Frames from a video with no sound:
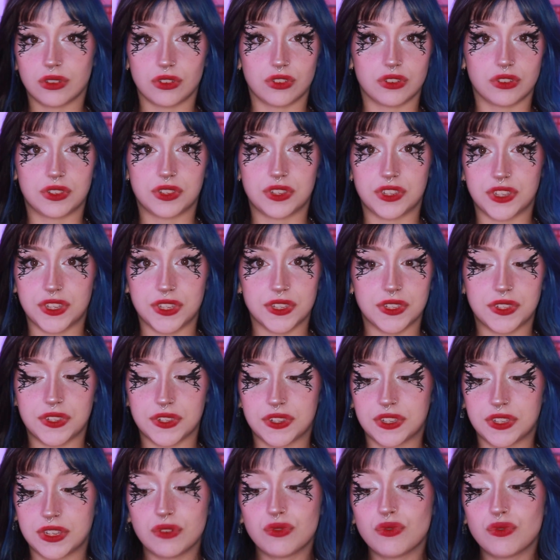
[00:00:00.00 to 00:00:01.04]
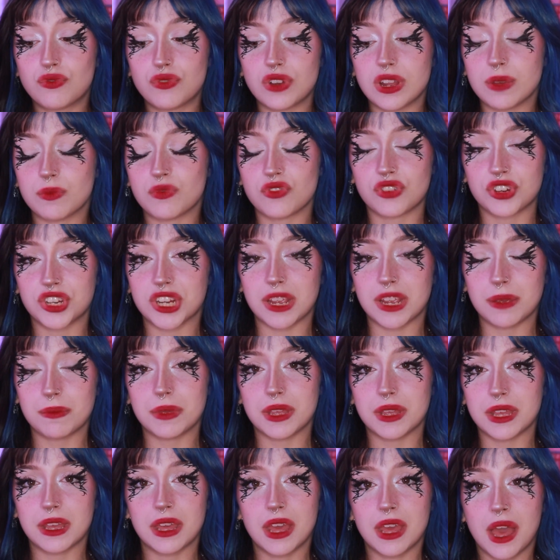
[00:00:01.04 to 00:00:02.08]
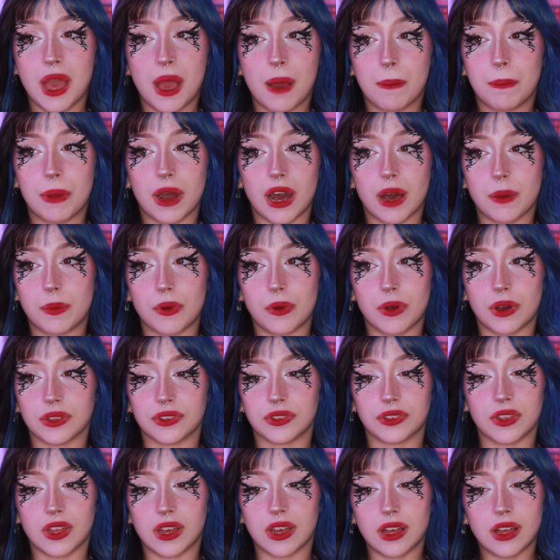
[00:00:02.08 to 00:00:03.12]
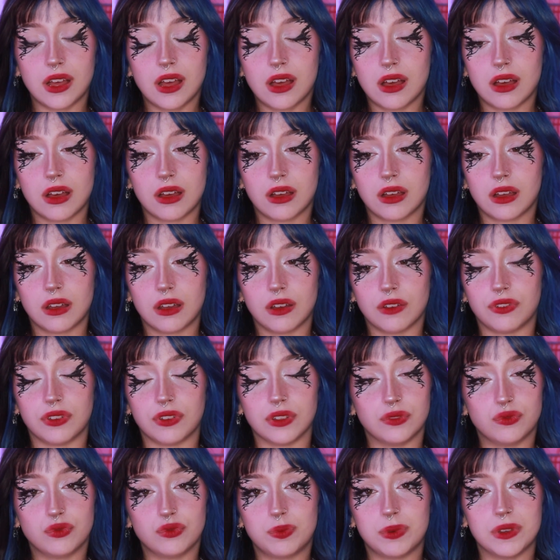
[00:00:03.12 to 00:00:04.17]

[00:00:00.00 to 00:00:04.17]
si vous voulez me shamer par rapport à ça, faites-vous